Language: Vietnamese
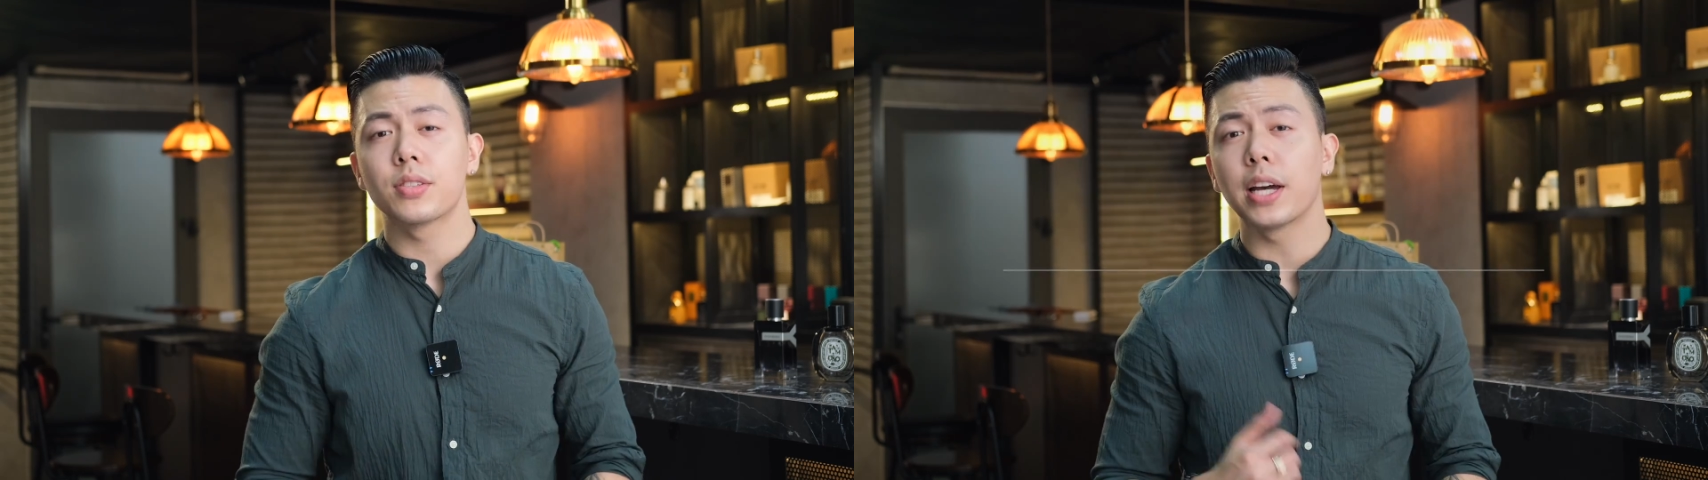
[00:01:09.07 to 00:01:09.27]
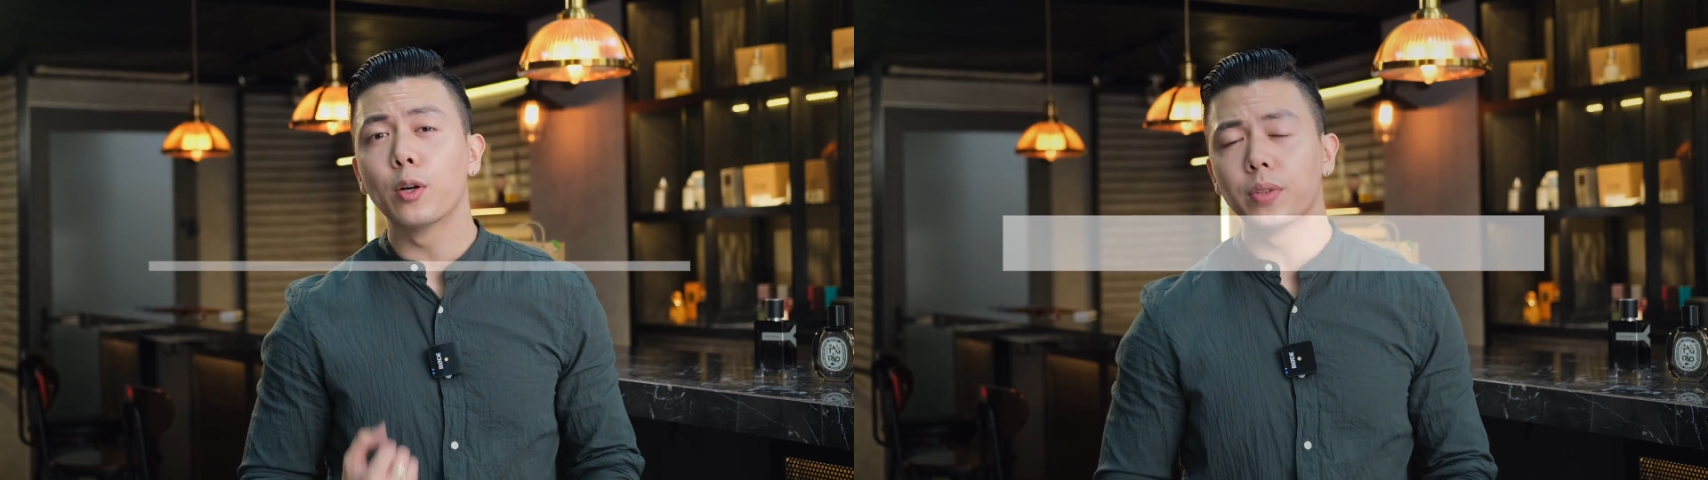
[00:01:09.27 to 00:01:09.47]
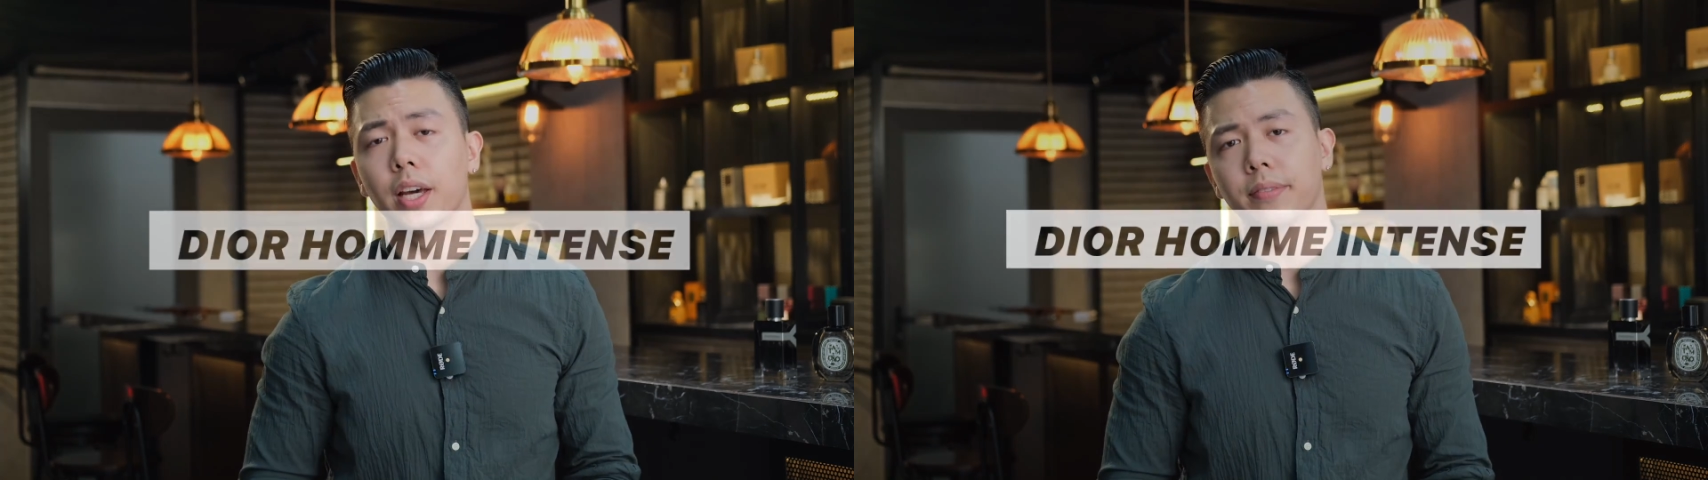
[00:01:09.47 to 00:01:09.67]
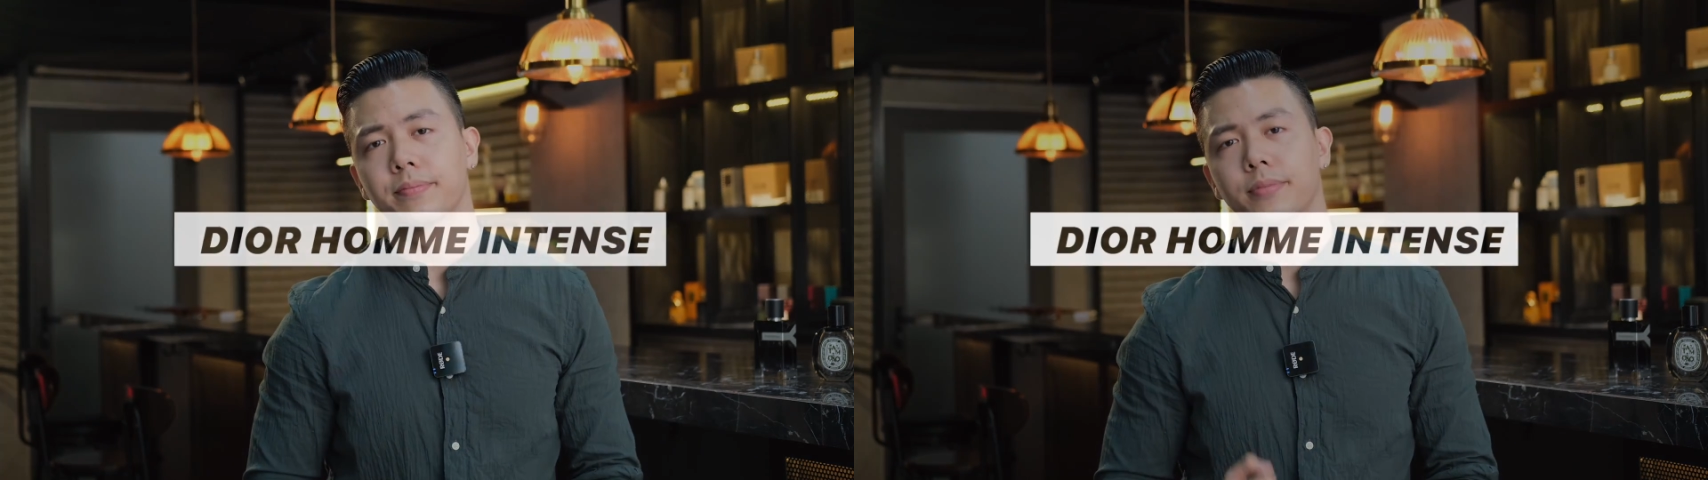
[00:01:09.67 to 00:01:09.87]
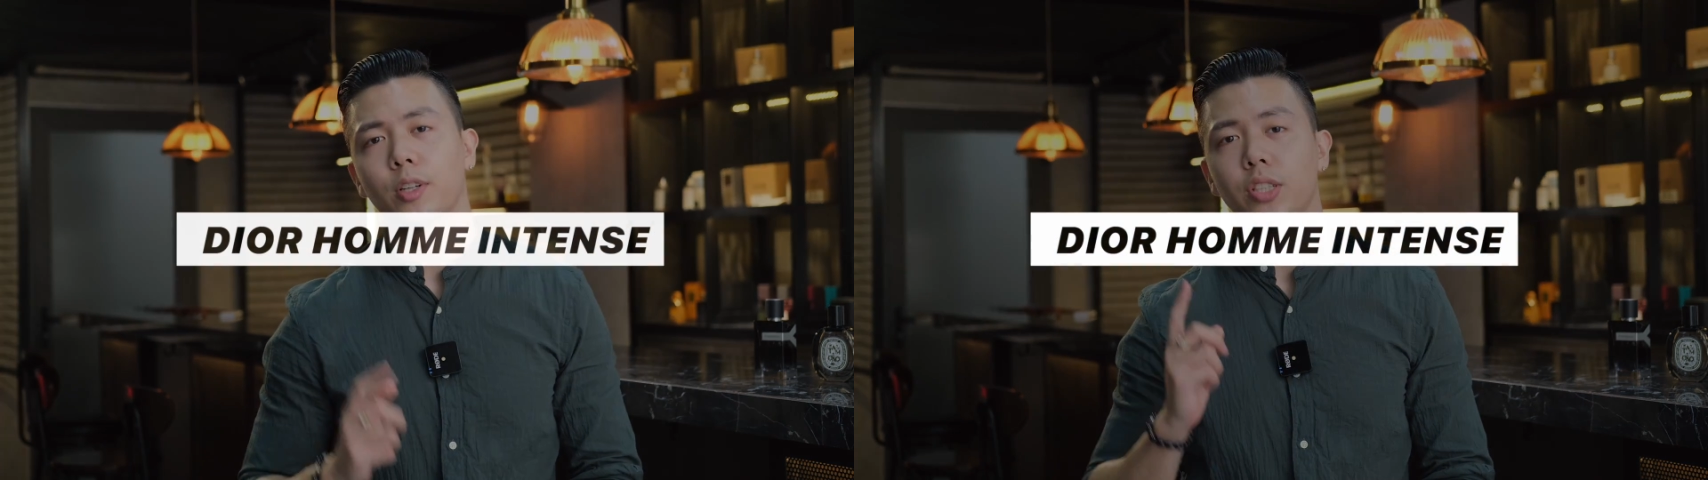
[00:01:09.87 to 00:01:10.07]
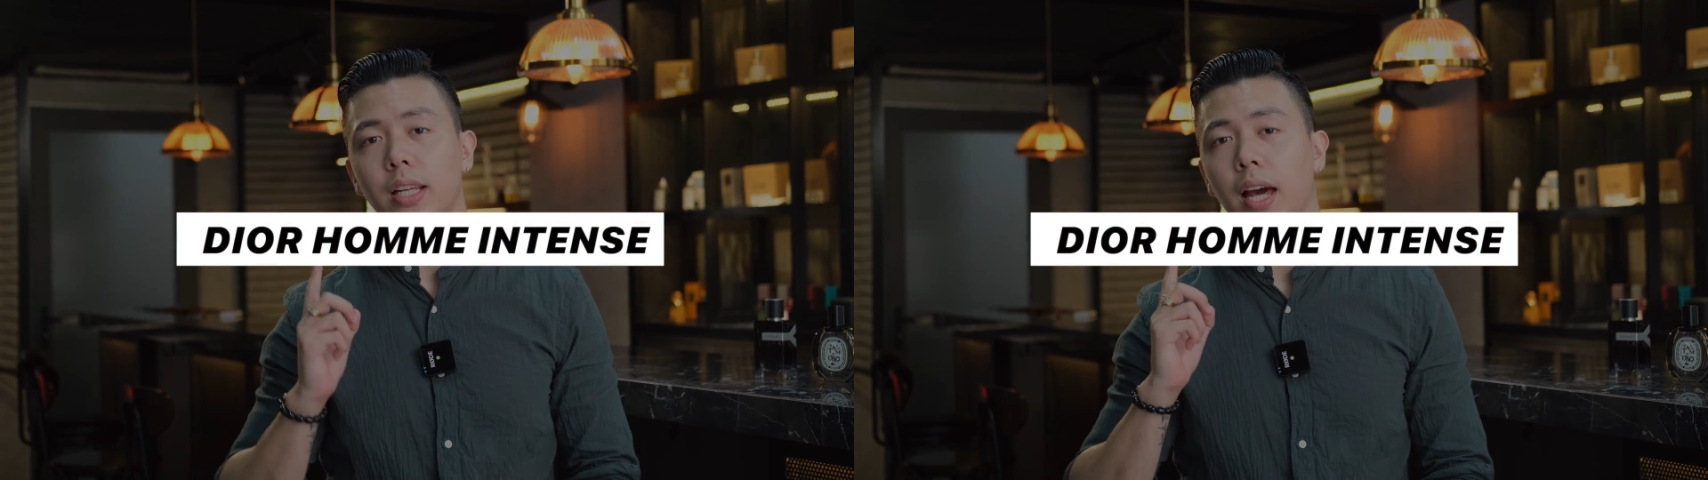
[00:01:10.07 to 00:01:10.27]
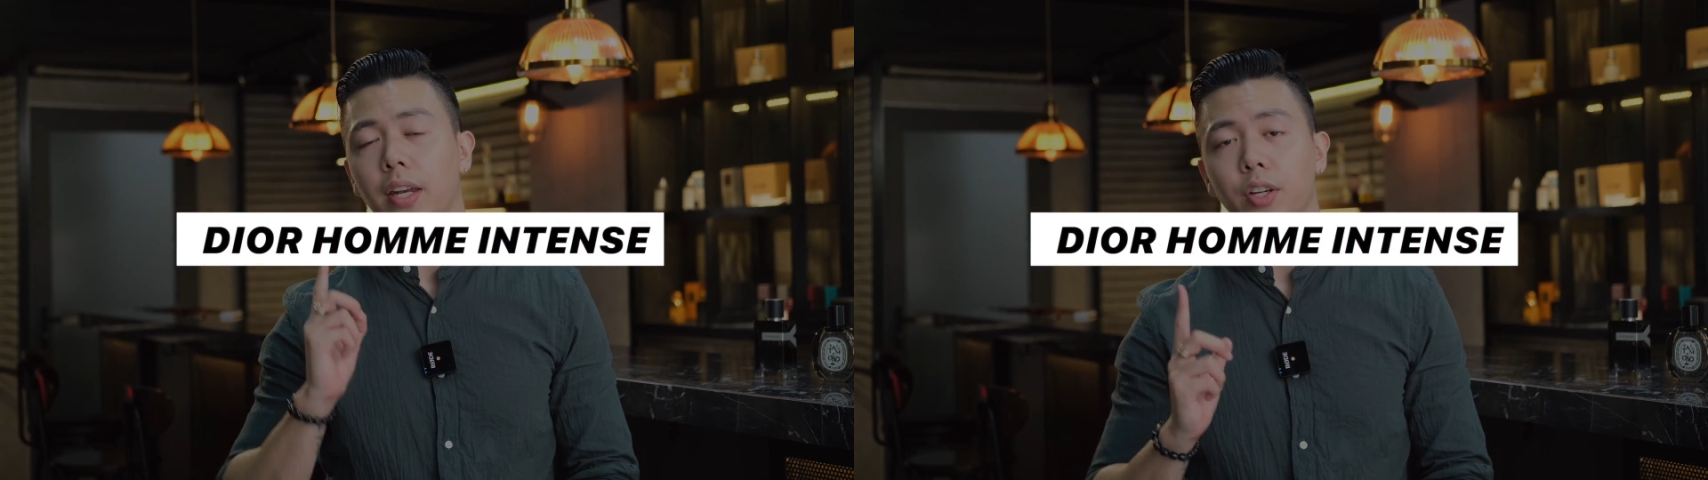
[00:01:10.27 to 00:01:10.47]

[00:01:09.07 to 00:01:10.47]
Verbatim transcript: Chai đầu tiên đó chính là